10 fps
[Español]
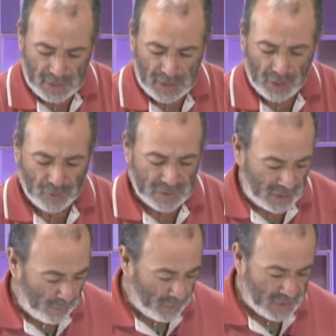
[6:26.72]
y
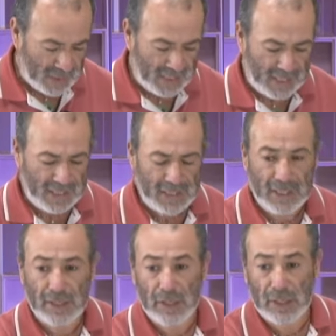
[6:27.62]
cosemos en,
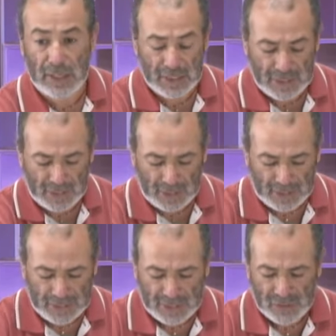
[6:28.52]
en, esta,
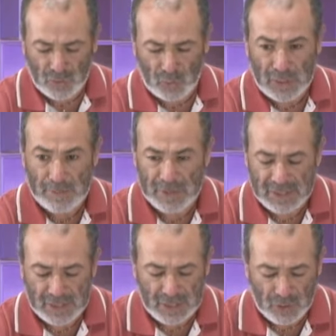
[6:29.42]
en este caso, una
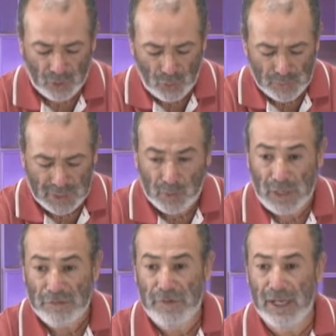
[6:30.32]
especie de columna,
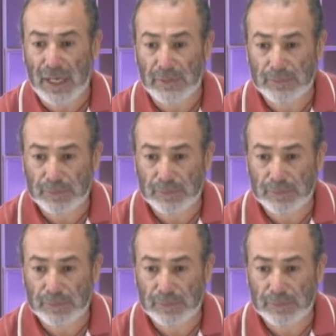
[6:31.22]
una fila.